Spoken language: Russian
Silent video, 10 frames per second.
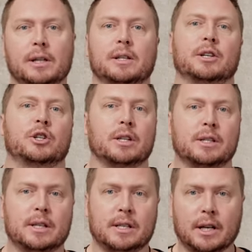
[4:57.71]
Это
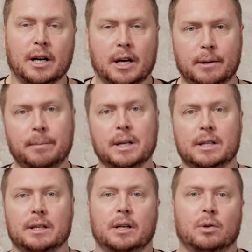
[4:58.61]
женский страх
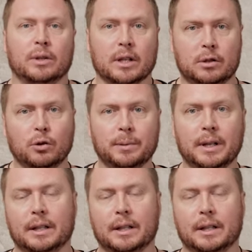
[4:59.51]
быть легко доступной,